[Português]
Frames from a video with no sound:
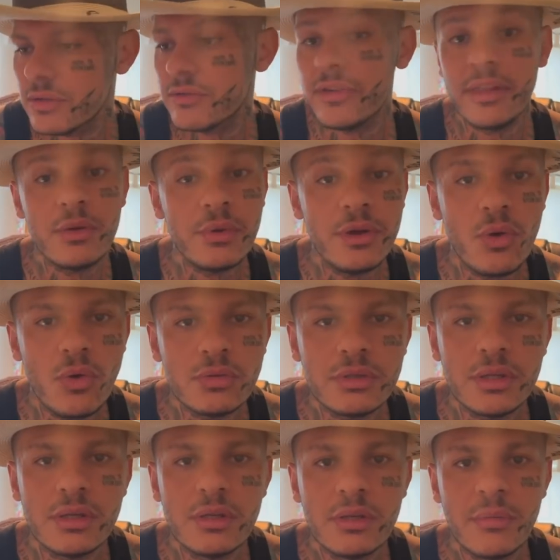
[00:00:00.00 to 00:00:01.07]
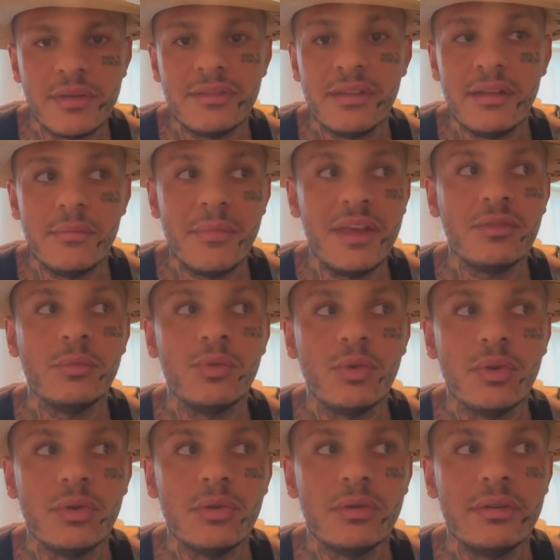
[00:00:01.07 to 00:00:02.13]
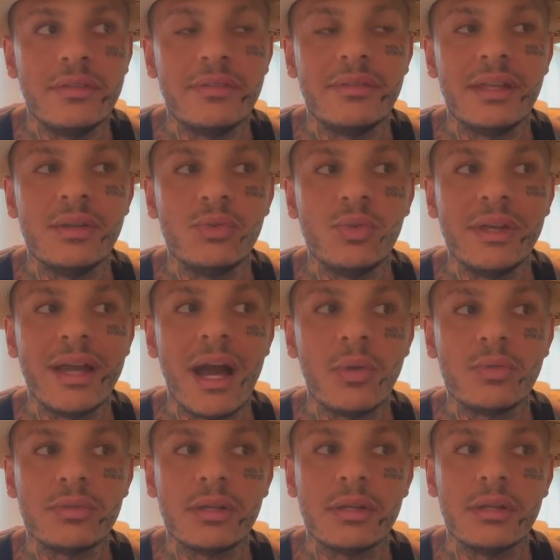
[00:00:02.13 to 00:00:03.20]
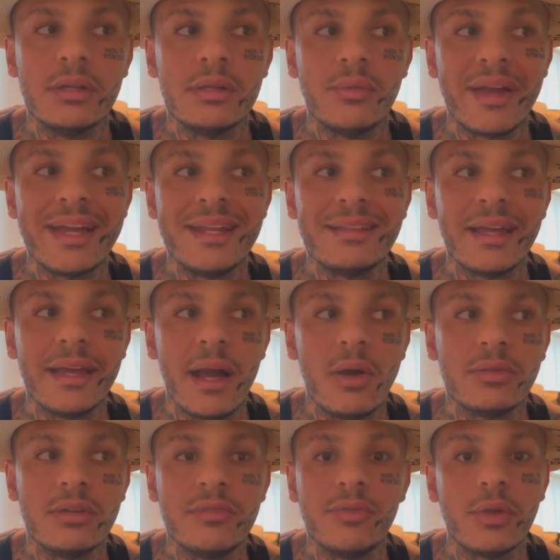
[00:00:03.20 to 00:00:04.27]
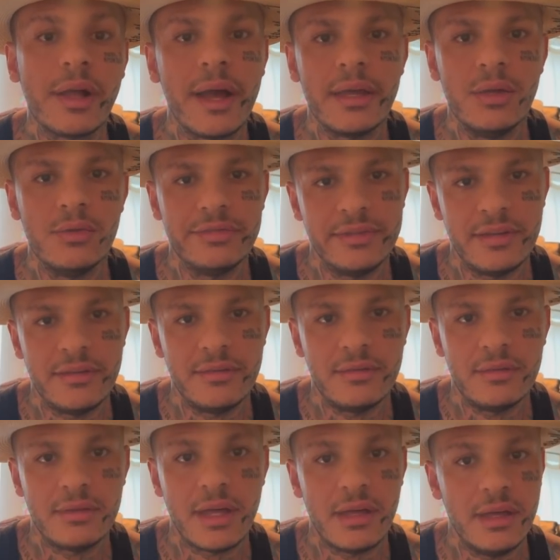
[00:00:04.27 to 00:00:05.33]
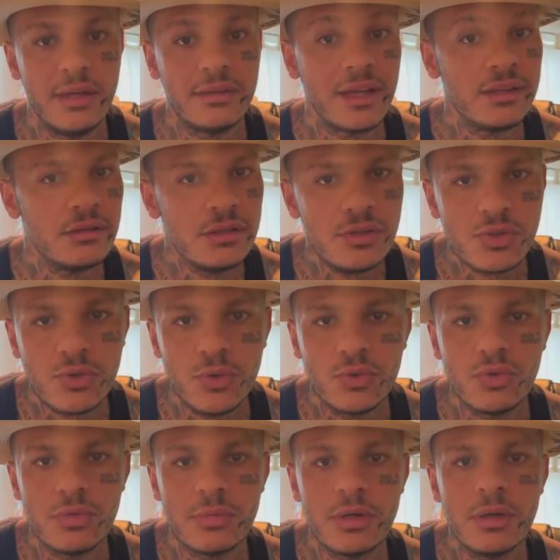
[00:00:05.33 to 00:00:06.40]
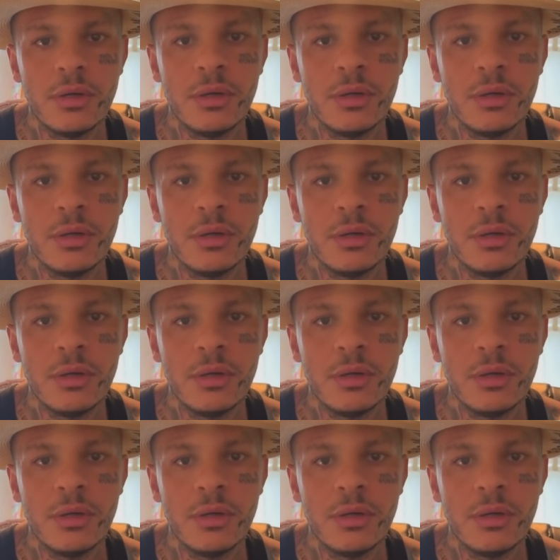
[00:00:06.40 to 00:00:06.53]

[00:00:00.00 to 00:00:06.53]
Eu falei com ele ontem. Mas ele, mesmo estando em alta, não é que ele tá em alta, ele falou caiu, Fenas. Tá, ele tá triste com o YouTube.